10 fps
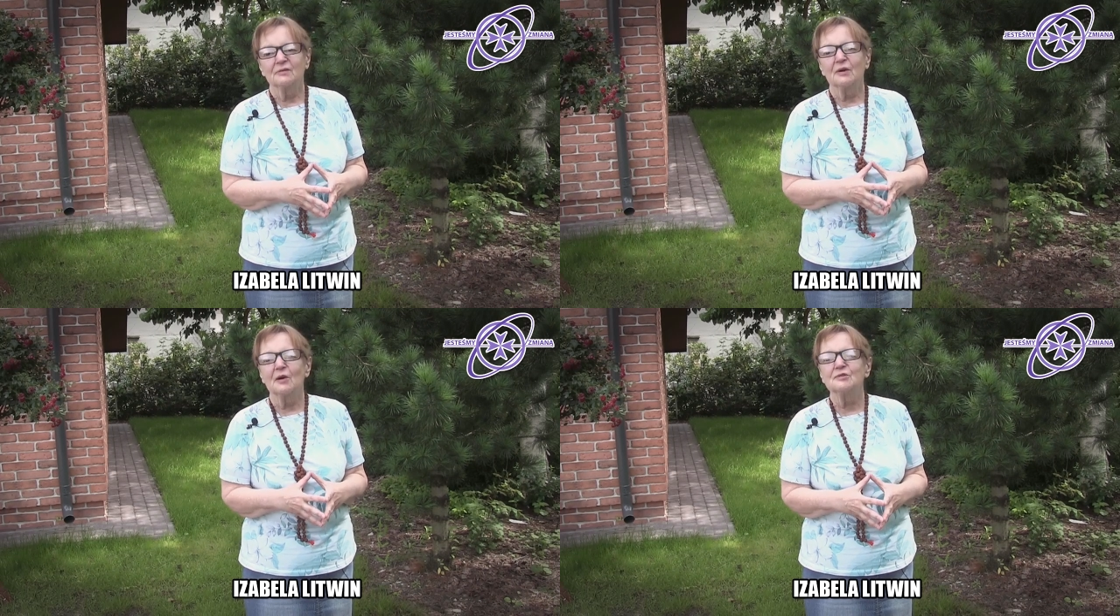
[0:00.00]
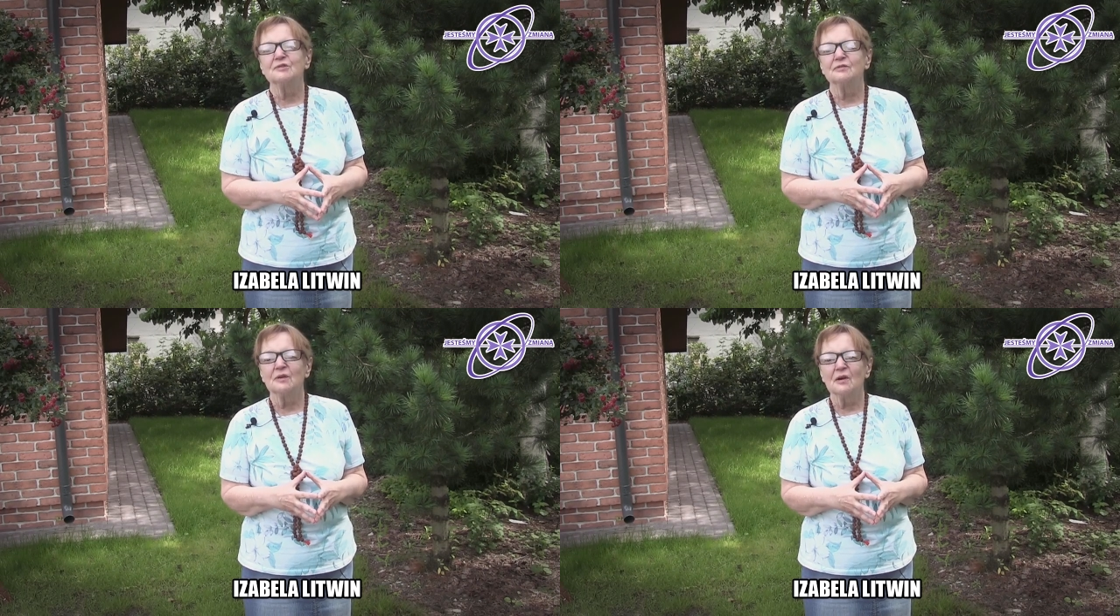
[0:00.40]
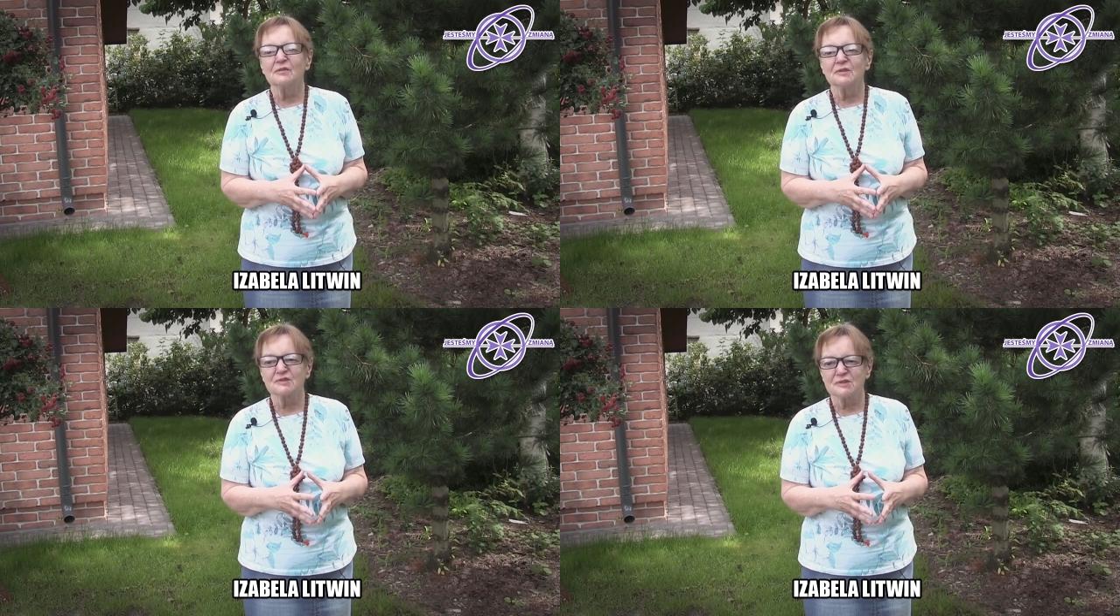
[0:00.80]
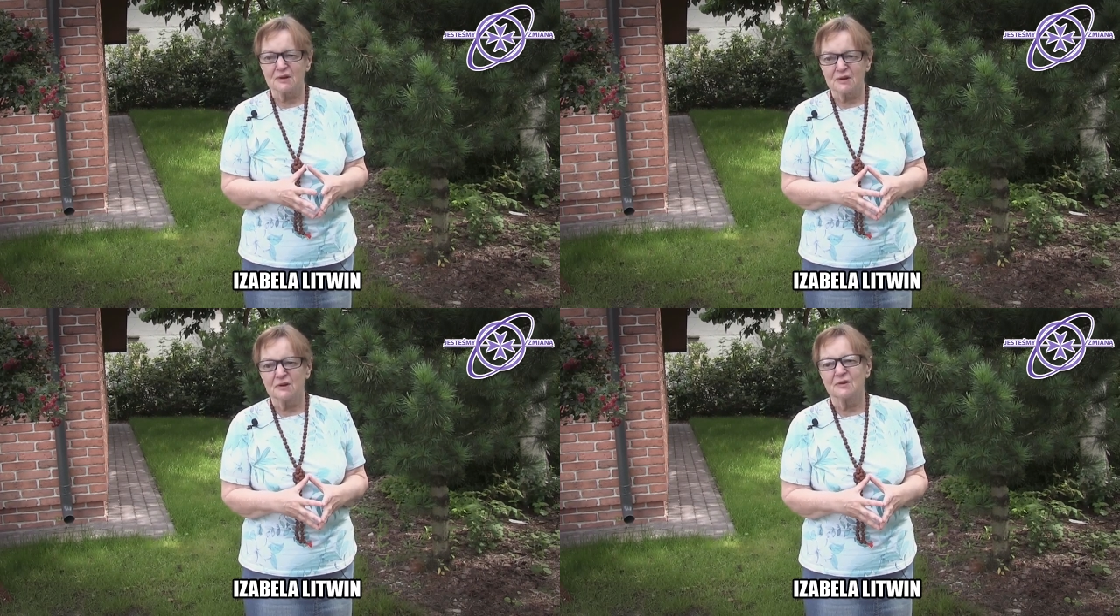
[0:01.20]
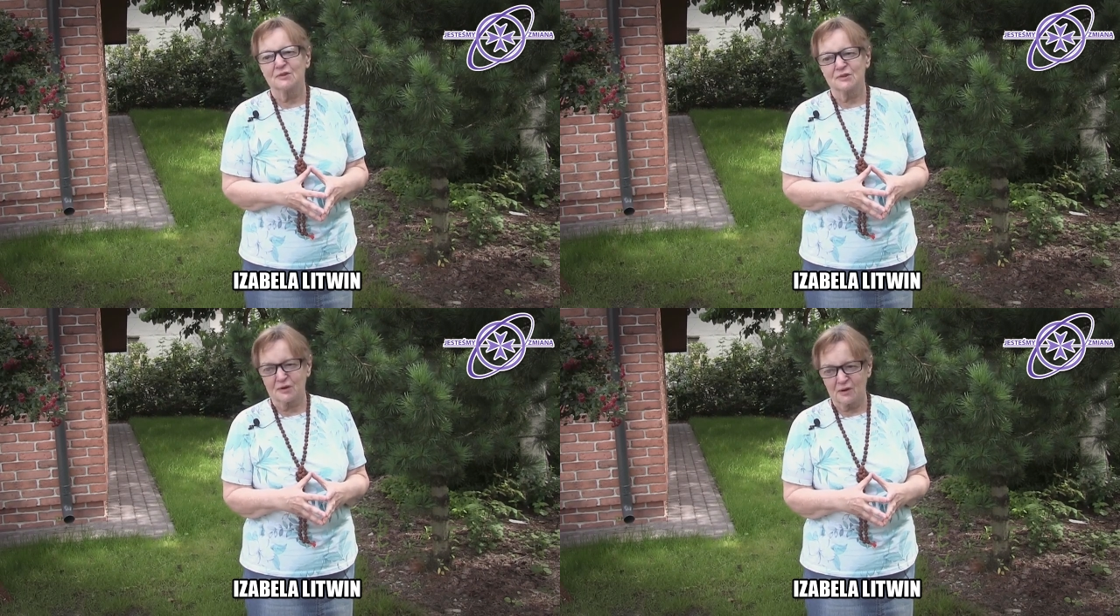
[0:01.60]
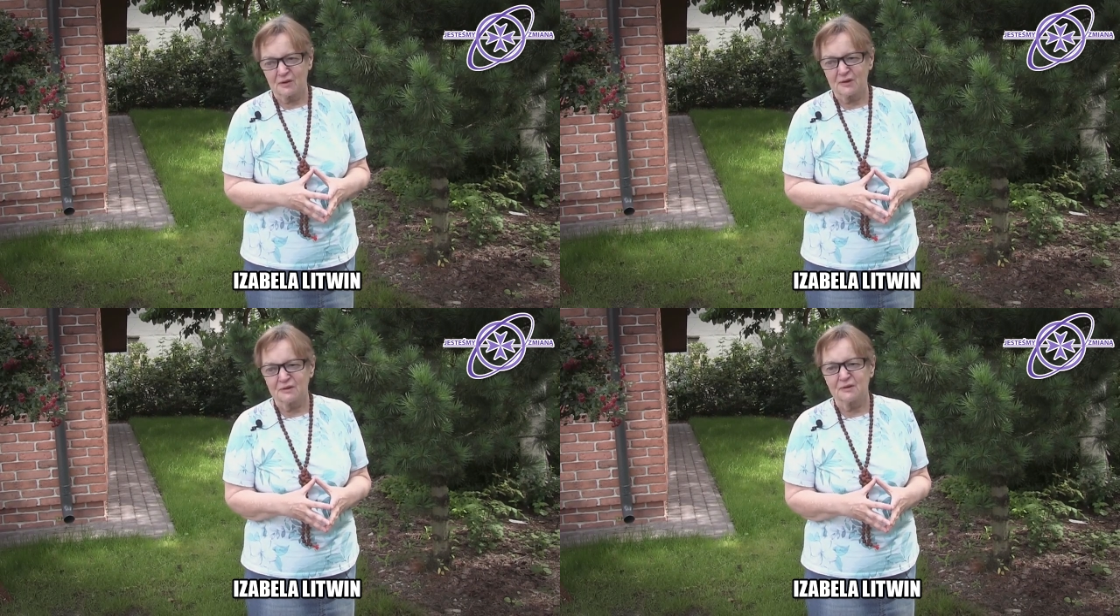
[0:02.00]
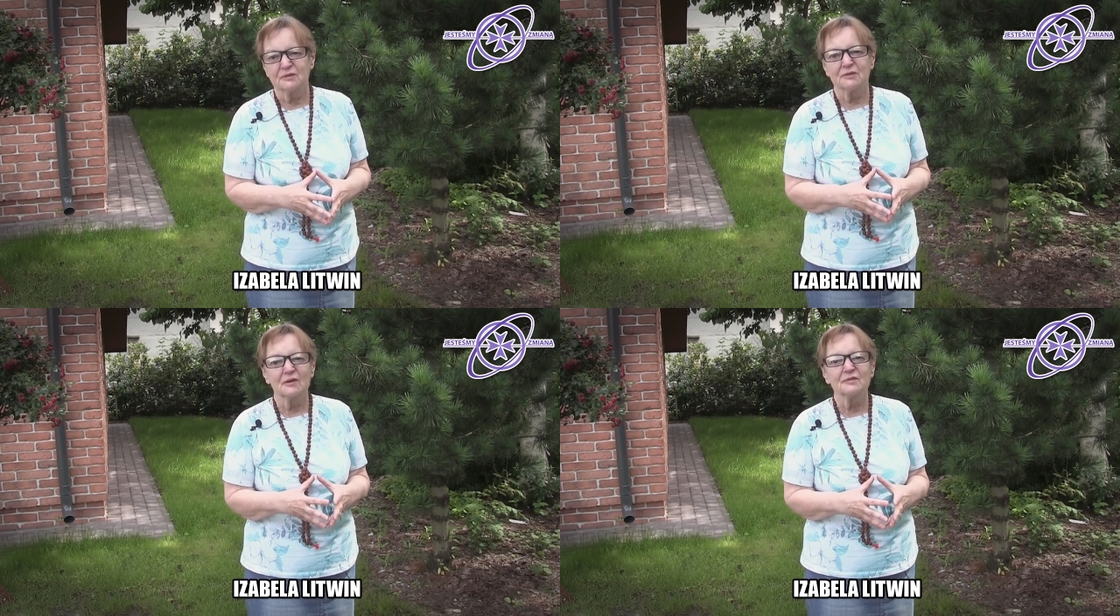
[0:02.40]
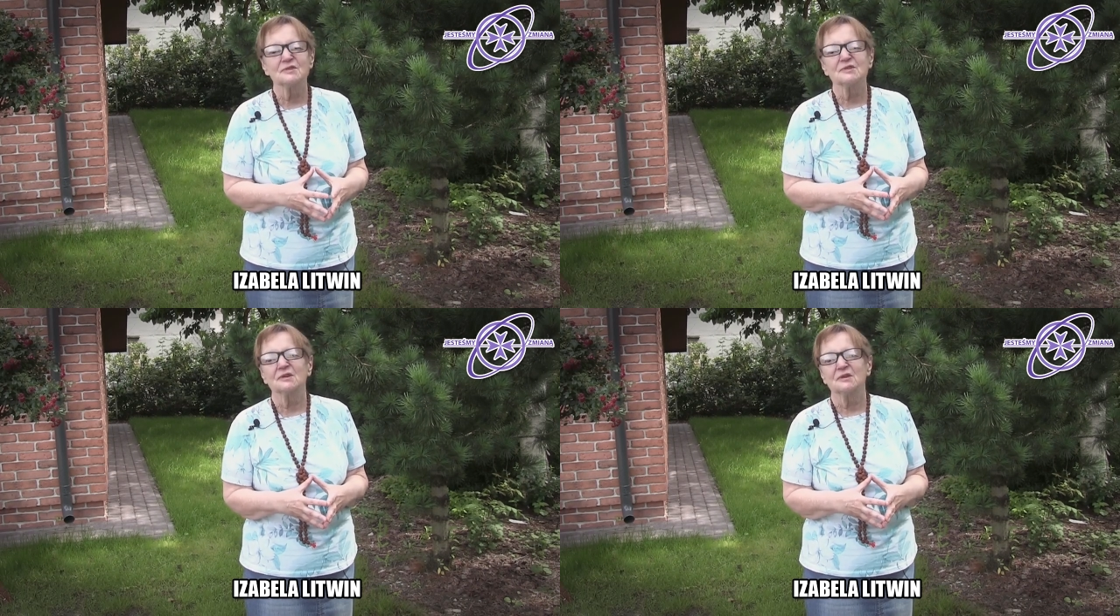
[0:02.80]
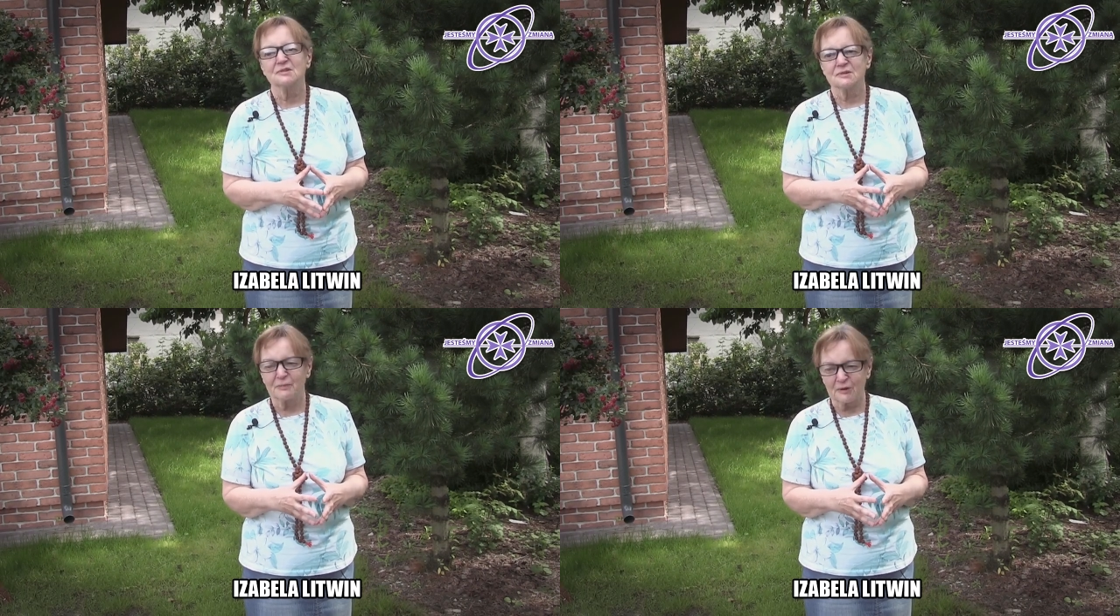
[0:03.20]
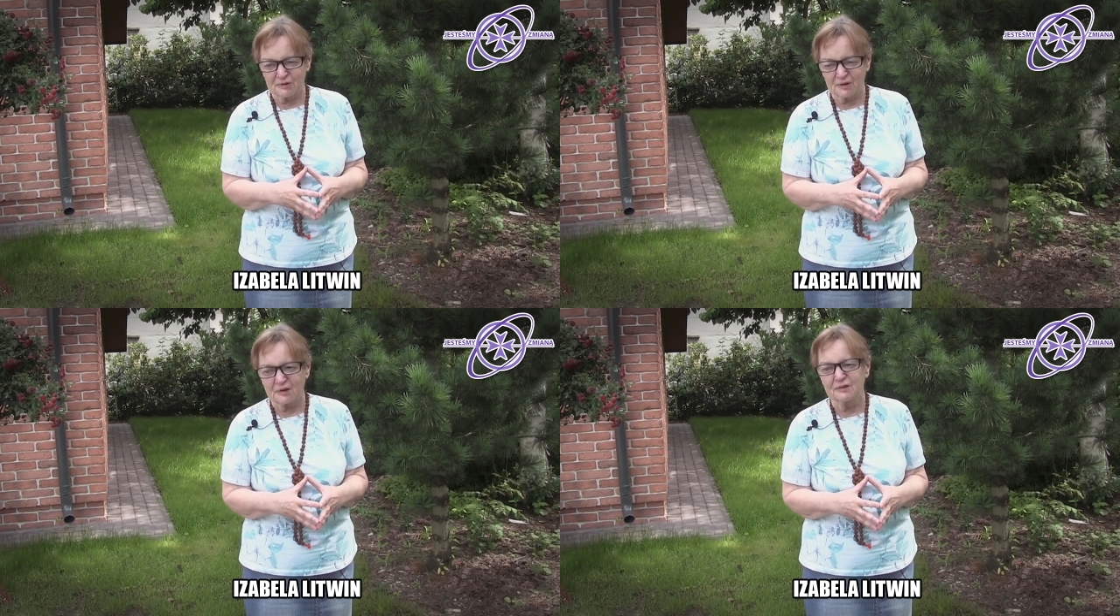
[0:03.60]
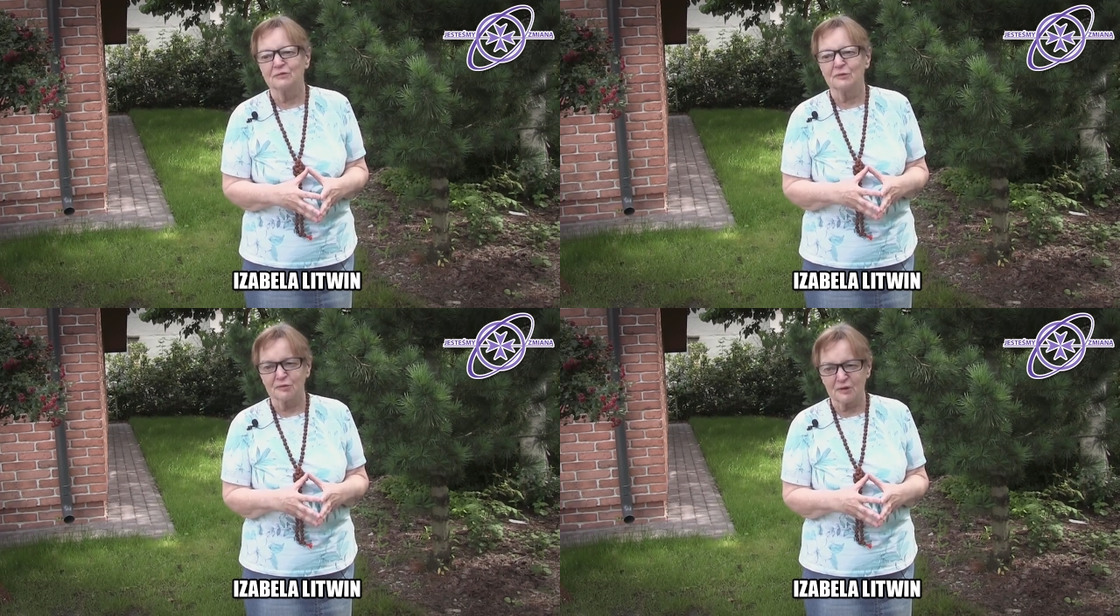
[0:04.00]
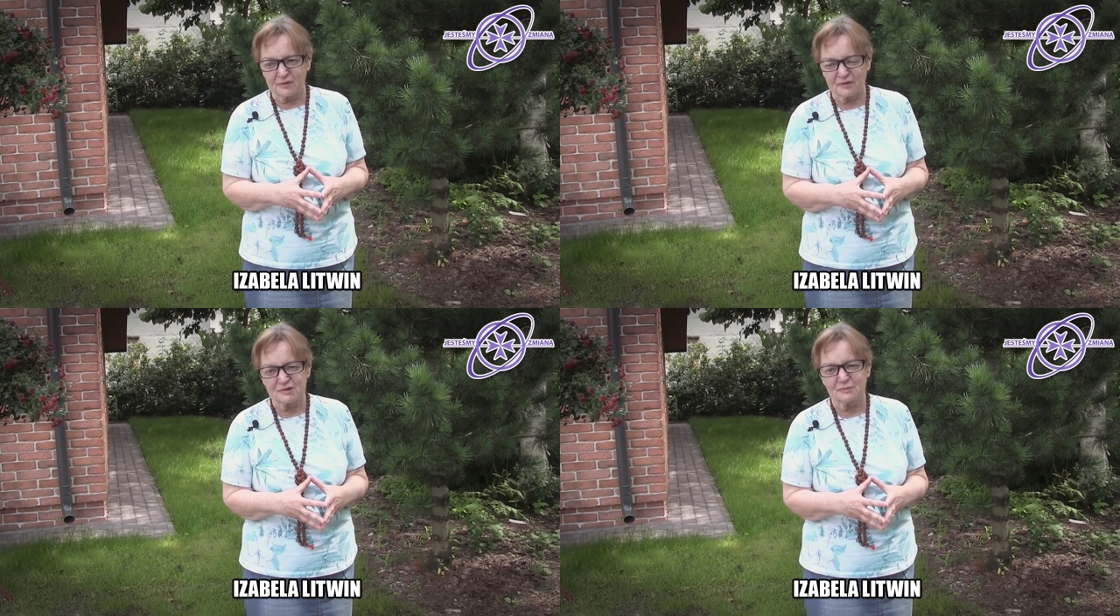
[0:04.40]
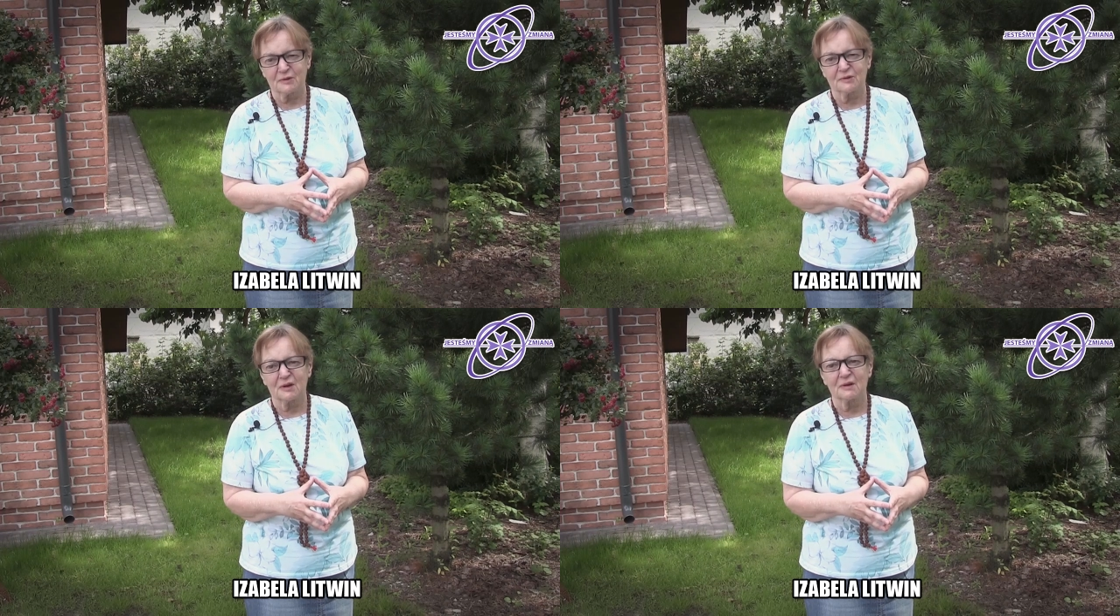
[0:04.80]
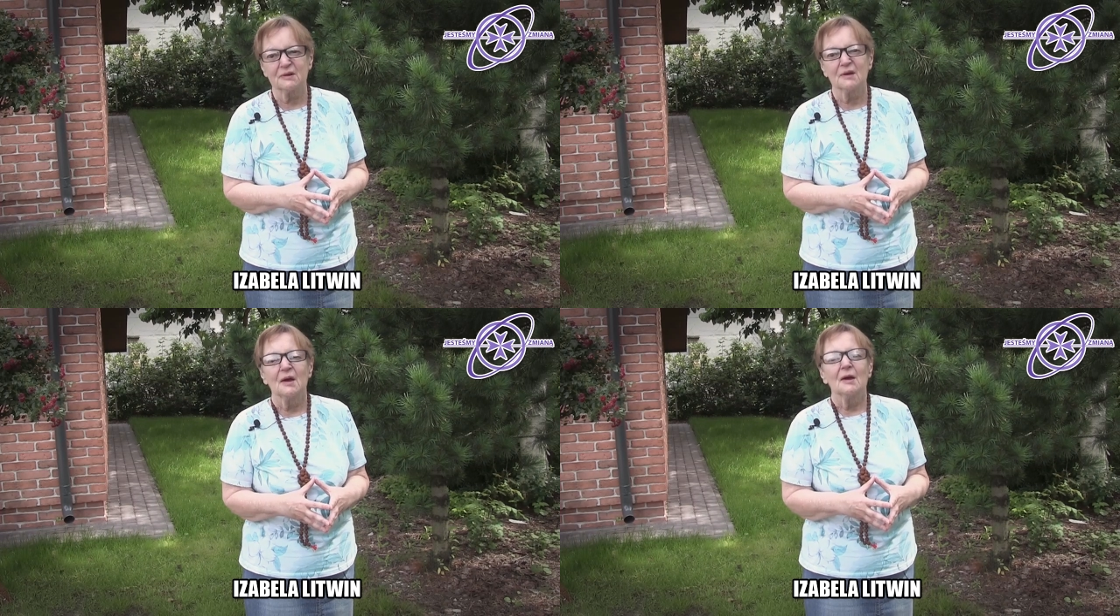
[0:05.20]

wchodzi w nowy cykl szkoleń, nowy cykl spotkań, dwudniowych spotkań.